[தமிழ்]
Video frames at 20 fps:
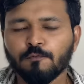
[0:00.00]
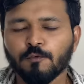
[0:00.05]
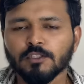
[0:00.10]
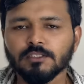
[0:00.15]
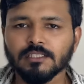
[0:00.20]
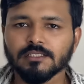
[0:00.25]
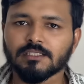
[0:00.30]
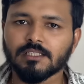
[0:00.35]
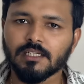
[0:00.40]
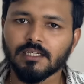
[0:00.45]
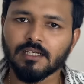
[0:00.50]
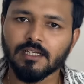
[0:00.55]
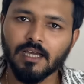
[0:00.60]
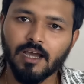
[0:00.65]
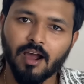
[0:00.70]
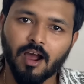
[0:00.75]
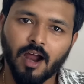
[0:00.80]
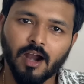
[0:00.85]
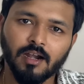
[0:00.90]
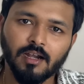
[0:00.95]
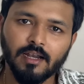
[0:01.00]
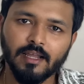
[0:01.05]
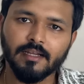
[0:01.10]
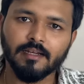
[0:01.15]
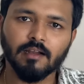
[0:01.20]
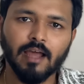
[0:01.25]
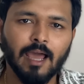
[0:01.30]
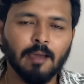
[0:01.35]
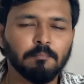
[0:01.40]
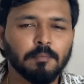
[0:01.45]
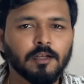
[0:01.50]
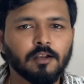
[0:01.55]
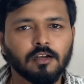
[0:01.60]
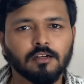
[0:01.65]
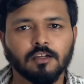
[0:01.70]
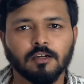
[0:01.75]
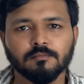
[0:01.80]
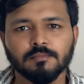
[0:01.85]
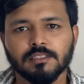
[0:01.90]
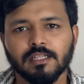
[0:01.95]
ஐஃபோன் சிக்ஸ்டீனுக்கு ஆன்லைன் ஆப்பிள்
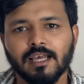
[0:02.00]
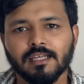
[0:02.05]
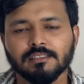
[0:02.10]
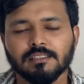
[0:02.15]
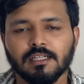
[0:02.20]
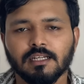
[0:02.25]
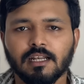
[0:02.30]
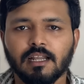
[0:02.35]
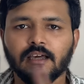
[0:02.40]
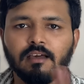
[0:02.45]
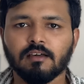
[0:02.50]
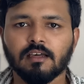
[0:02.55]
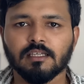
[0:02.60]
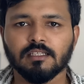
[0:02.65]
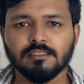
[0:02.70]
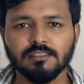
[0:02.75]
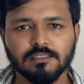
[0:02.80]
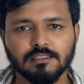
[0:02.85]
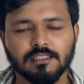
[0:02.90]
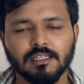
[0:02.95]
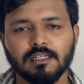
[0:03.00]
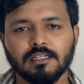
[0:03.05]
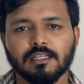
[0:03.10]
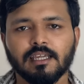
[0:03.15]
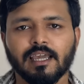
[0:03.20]
டாட் காம் ஸ்லாஷனில் இன்ஸ்டன்ட்